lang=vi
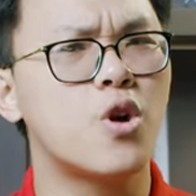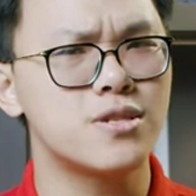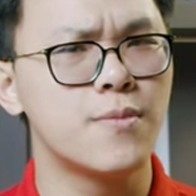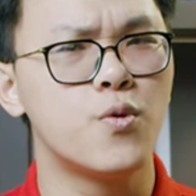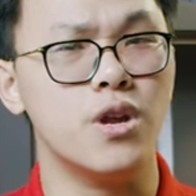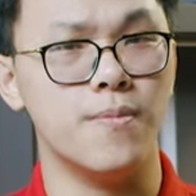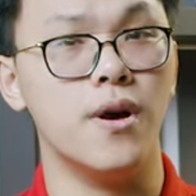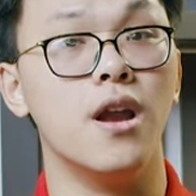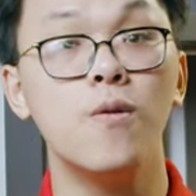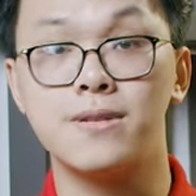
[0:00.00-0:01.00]
con CPU đời
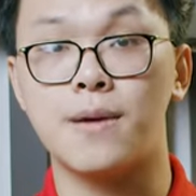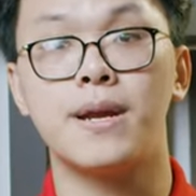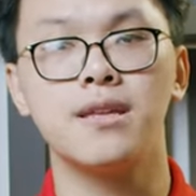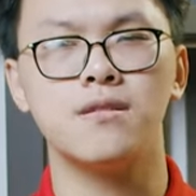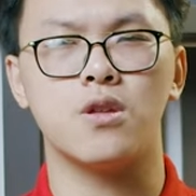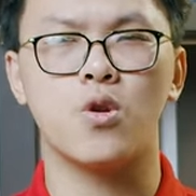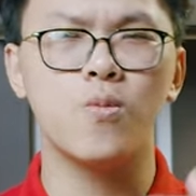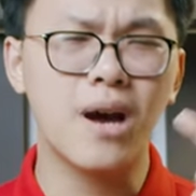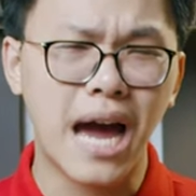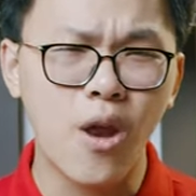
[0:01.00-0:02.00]
10 lúc mà ra mắt ấy, thì nó
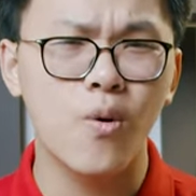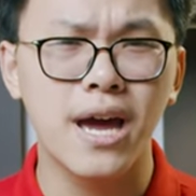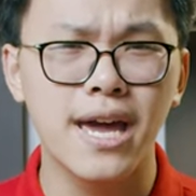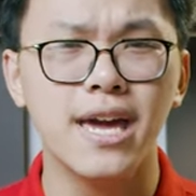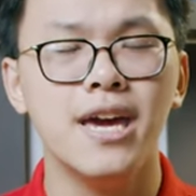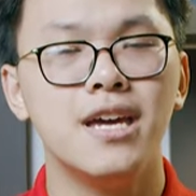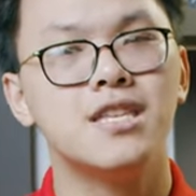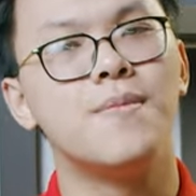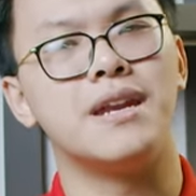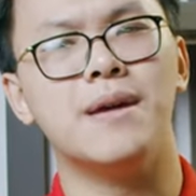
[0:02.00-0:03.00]
cũng khá là ok.
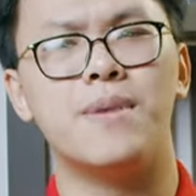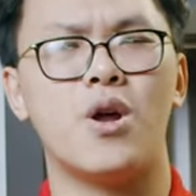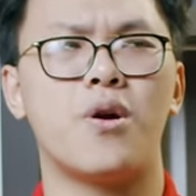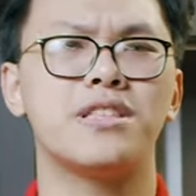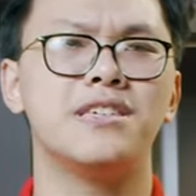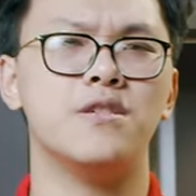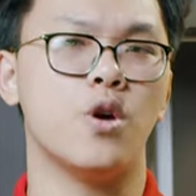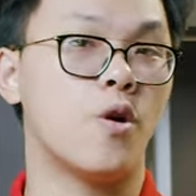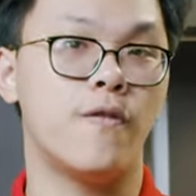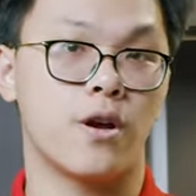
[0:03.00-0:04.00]
Nhưng mà để mà nói thì nó
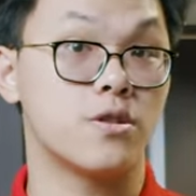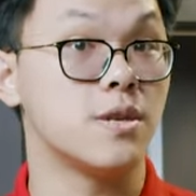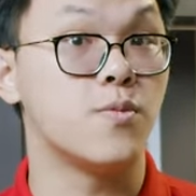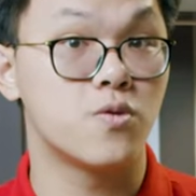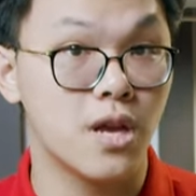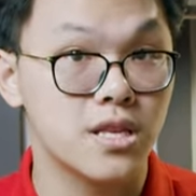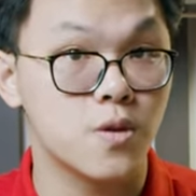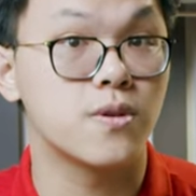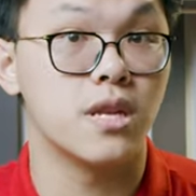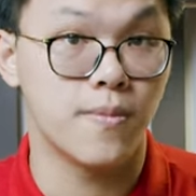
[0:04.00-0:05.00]
không phải là con CPU tốt nhất
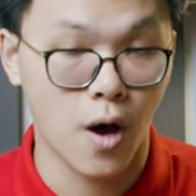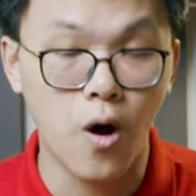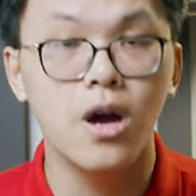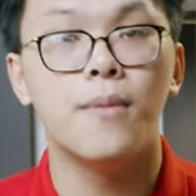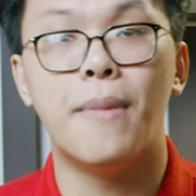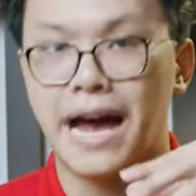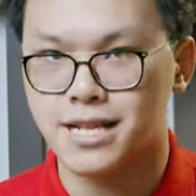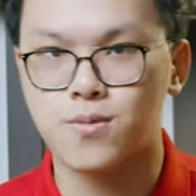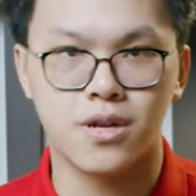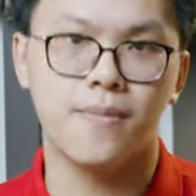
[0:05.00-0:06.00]
trong thời điểm đó, mà
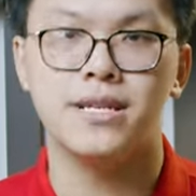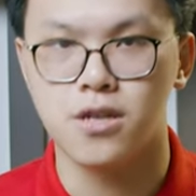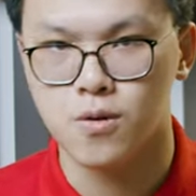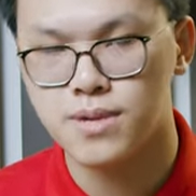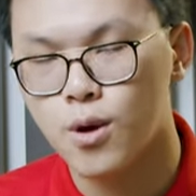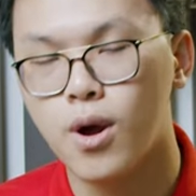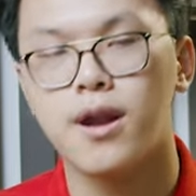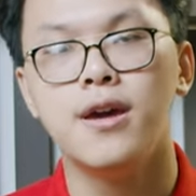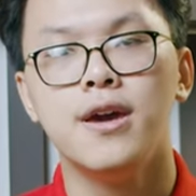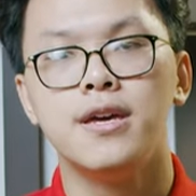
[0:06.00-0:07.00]
trong thời điểm bây giờ cũng thế luôn.
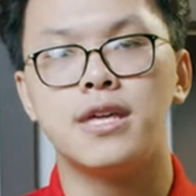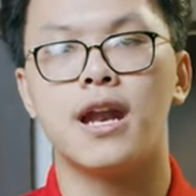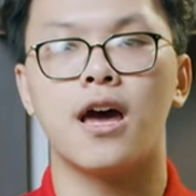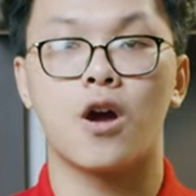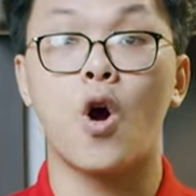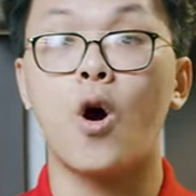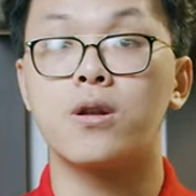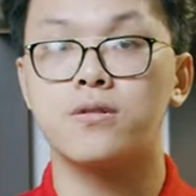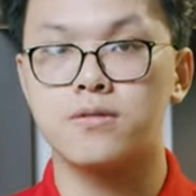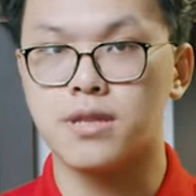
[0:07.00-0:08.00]
Thế nên là
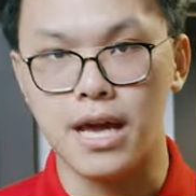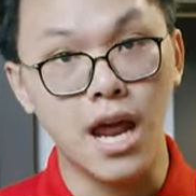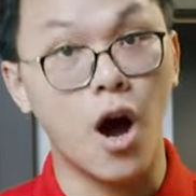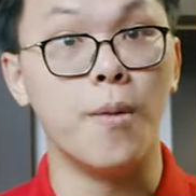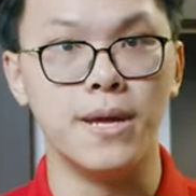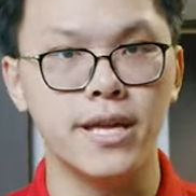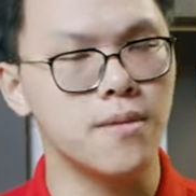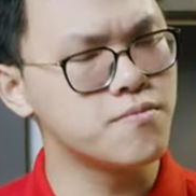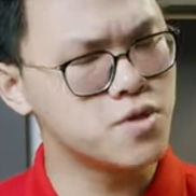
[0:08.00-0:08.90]
con đấy là hợp lý nhá,